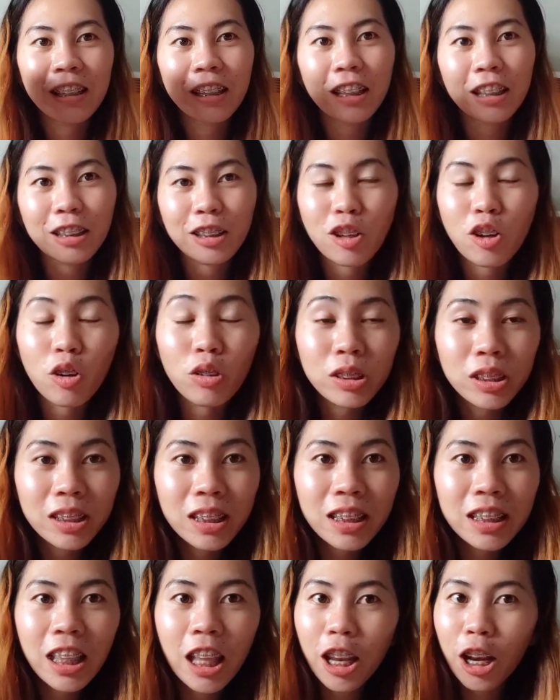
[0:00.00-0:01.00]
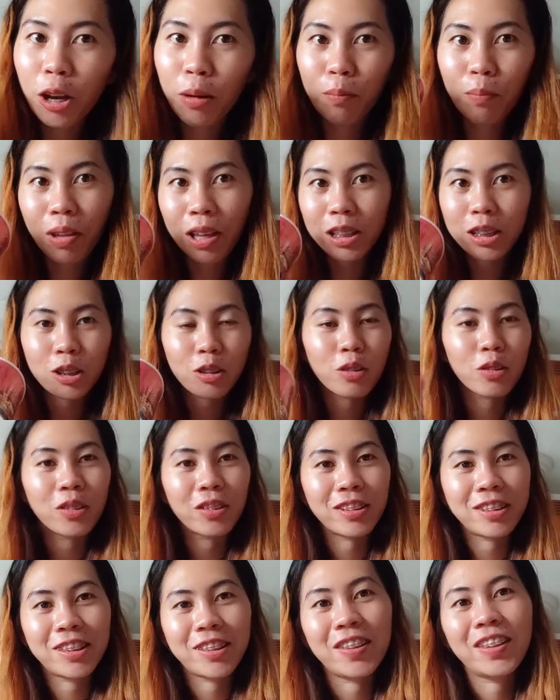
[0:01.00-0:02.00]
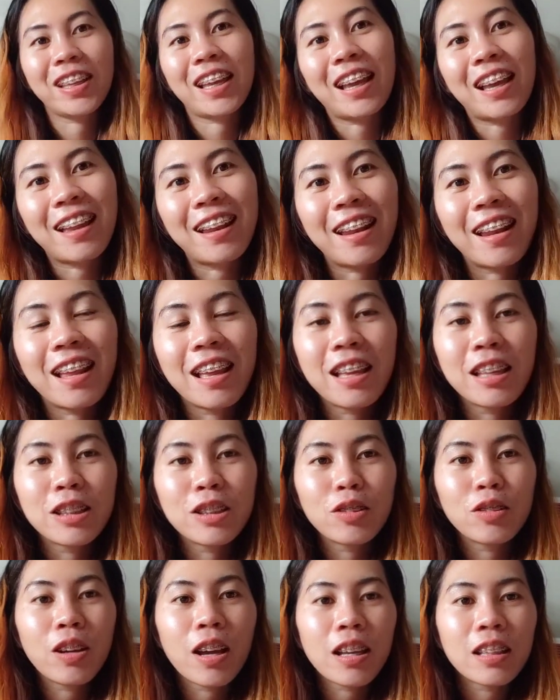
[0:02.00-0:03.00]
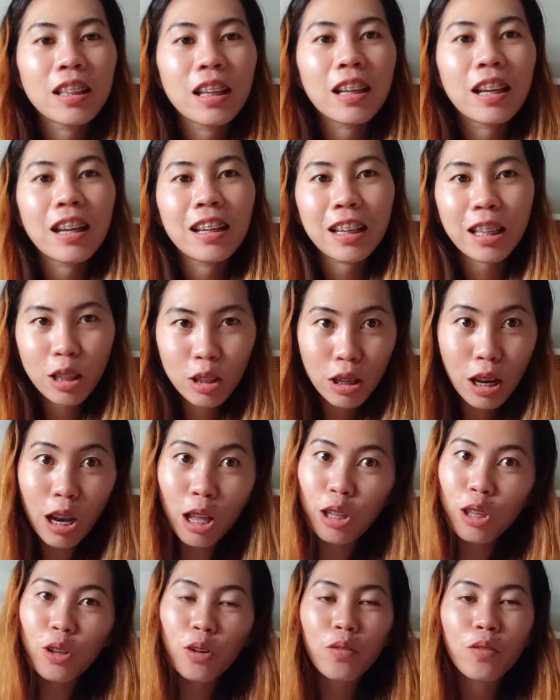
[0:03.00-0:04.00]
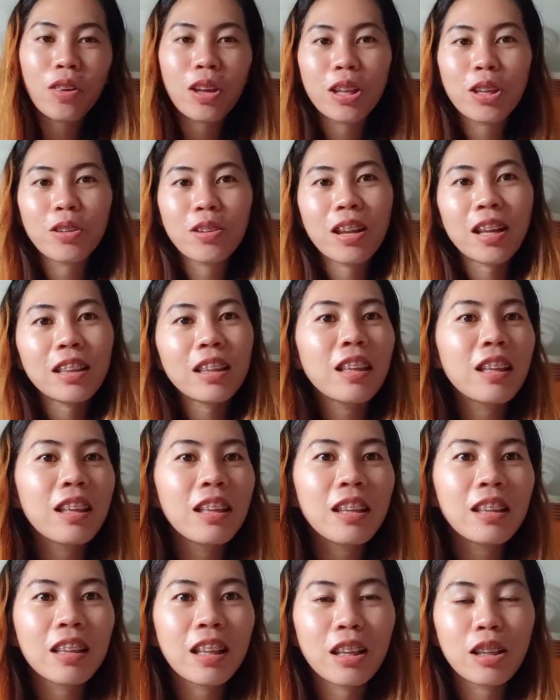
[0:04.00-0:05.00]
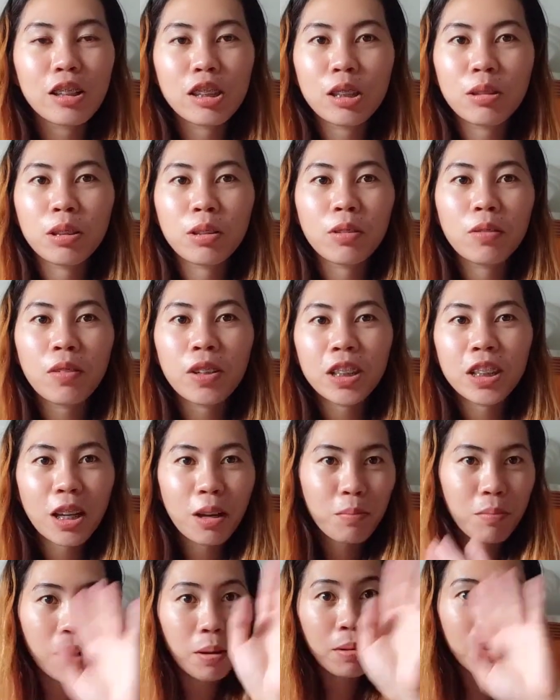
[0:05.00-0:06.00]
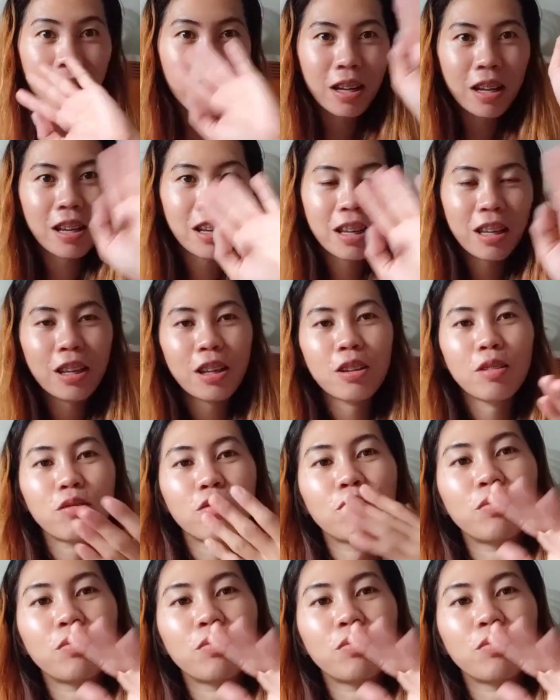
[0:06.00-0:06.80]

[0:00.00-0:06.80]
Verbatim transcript: It cost 600 peso. So, yan. So guys, hanggang dito na lang yung video natin. Thank you so much for watching. Bye-bye!